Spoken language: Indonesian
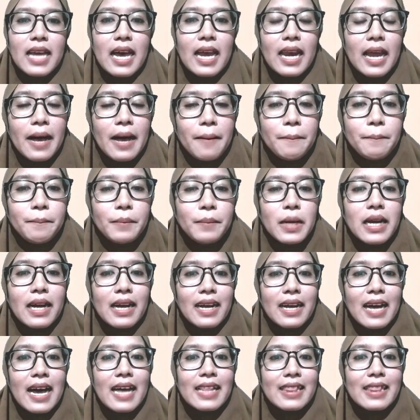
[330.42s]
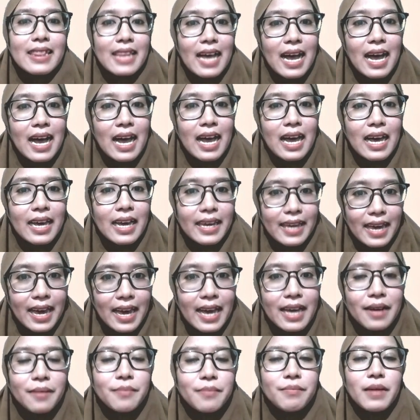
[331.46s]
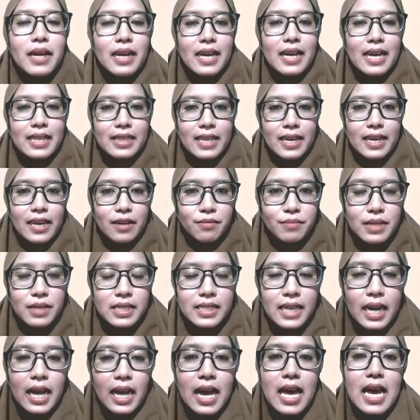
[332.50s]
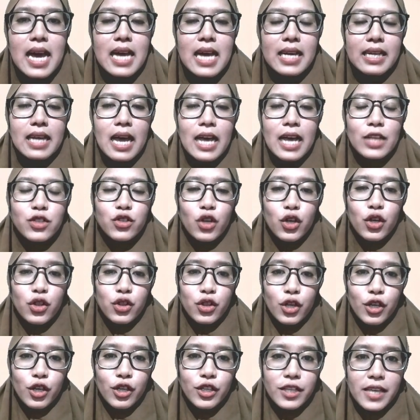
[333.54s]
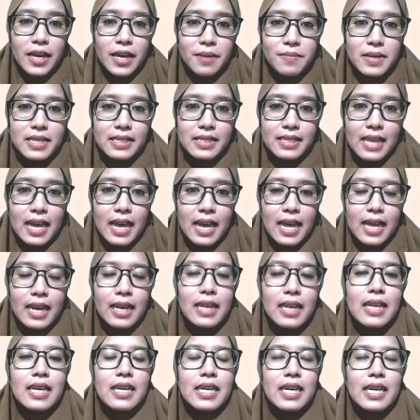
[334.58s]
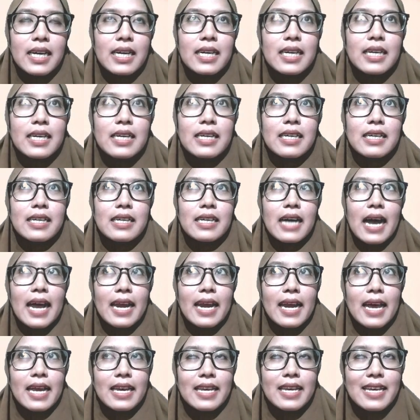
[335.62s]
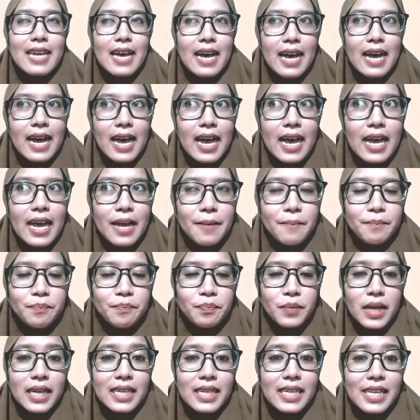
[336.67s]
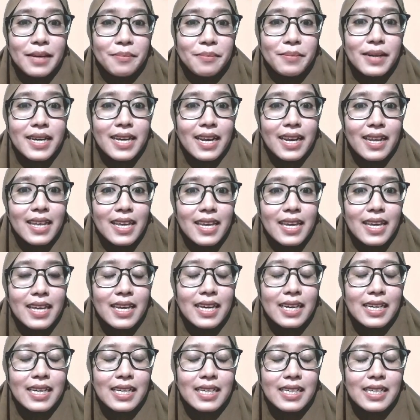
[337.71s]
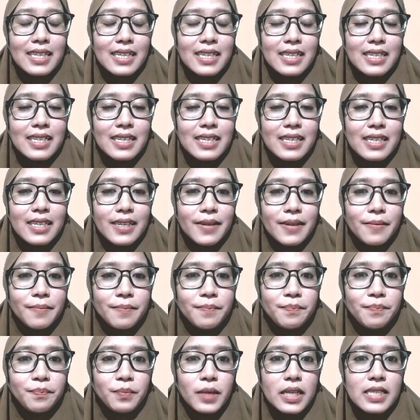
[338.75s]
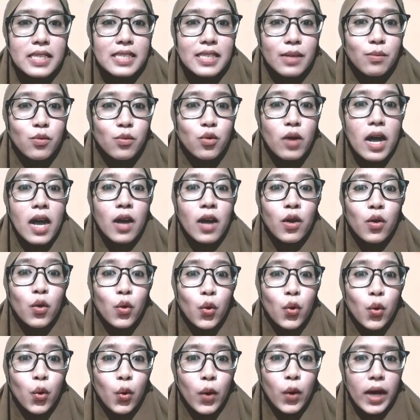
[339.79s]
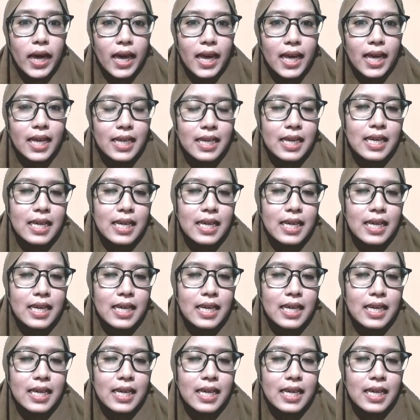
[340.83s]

dalam berkata ya berkata yang bijak nah contohnya misal uh, Ananda diberi uh, sebuah kue